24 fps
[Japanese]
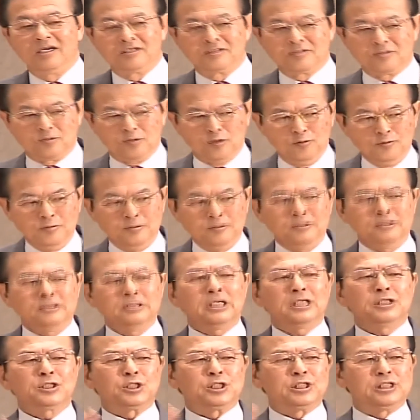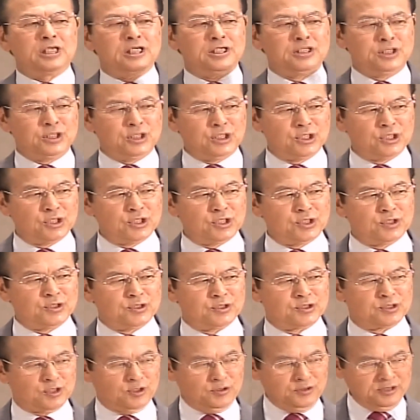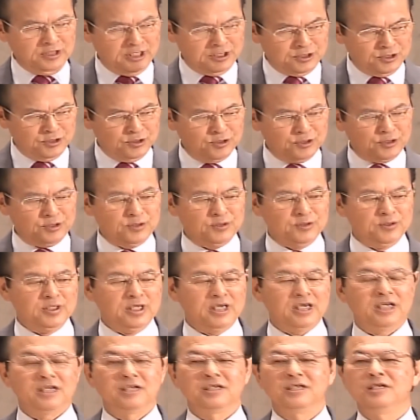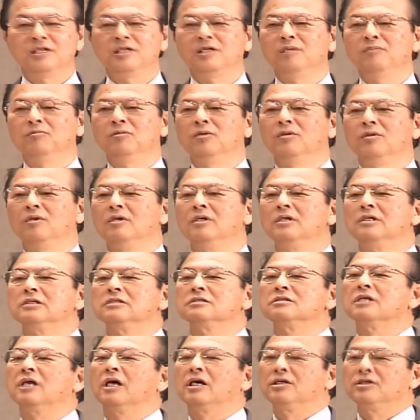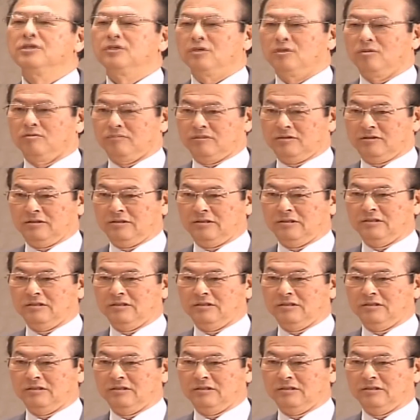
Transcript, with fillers: どんな自然状況の、どんな状況の中にいても大丈夫